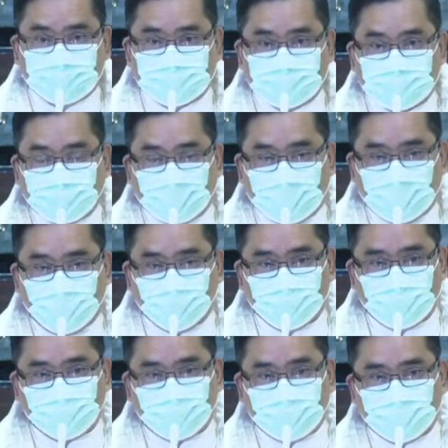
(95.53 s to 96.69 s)
Sa panahon
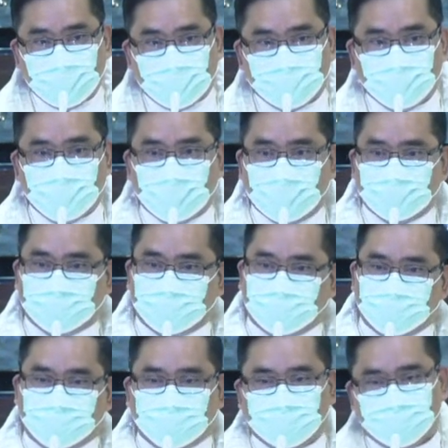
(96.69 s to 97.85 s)
ng pandemya,
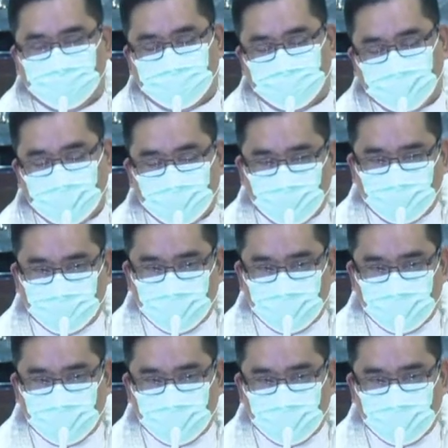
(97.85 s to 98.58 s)
meron